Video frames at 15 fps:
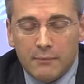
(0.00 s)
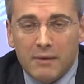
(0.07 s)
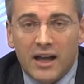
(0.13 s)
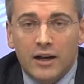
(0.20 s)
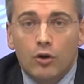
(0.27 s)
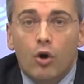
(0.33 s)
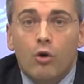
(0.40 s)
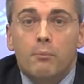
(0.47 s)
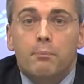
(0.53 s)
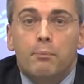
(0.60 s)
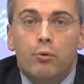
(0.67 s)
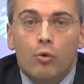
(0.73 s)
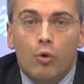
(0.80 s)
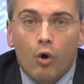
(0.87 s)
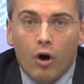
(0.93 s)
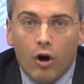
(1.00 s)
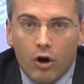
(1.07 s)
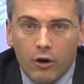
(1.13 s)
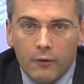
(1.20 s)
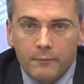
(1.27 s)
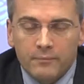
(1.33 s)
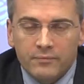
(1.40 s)
ma non
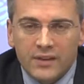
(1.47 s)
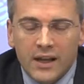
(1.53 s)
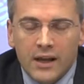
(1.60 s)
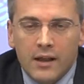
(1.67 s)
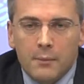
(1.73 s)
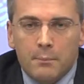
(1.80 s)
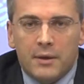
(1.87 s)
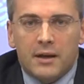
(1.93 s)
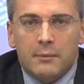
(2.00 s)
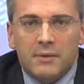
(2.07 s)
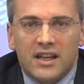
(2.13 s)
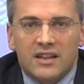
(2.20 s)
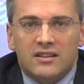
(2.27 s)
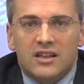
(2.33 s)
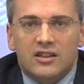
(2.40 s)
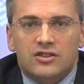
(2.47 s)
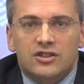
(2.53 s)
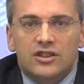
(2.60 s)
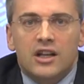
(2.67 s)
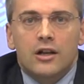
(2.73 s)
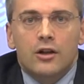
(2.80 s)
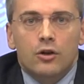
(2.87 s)
può
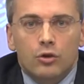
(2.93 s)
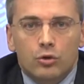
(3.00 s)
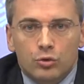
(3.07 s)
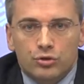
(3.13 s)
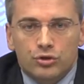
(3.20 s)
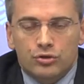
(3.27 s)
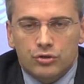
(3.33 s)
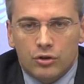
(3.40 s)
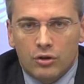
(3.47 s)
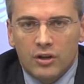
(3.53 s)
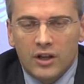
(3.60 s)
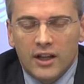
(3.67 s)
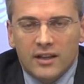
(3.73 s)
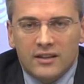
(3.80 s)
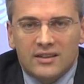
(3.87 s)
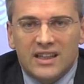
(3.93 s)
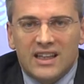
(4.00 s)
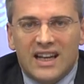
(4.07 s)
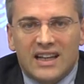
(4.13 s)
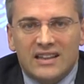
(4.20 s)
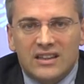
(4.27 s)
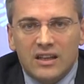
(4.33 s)
permettersi il lusso di
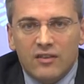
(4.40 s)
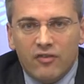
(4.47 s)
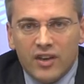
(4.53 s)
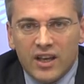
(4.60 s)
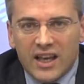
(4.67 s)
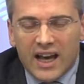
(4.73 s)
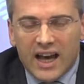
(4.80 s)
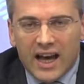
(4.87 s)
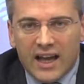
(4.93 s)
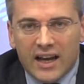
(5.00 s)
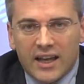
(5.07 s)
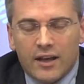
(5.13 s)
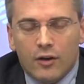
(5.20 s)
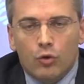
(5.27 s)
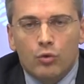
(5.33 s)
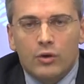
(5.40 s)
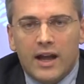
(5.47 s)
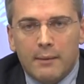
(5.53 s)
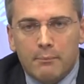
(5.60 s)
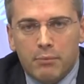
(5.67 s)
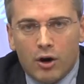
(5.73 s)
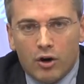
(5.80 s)
ratificare
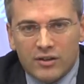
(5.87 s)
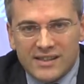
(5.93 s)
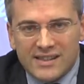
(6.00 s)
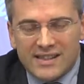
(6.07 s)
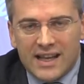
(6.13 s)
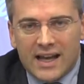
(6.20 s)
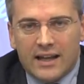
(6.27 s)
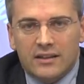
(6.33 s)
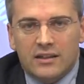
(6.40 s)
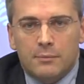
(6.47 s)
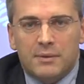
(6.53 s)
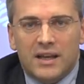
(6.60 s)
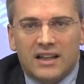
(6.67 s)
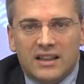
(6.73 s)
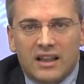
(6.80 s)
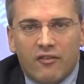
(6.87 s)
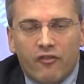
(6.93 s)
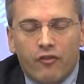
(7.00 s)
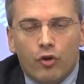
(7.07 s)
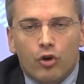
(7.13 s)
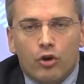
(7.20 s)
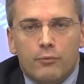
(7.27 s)
una bozza di
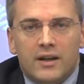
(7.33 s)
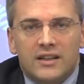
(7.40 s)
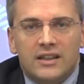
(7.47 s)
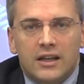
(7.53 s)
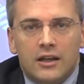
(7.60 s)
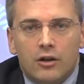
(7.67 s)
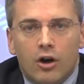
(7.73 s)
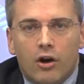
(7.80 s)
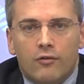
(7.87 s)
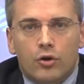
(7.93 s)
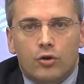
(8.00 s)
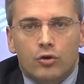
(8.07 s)
piattaforma di rinnovo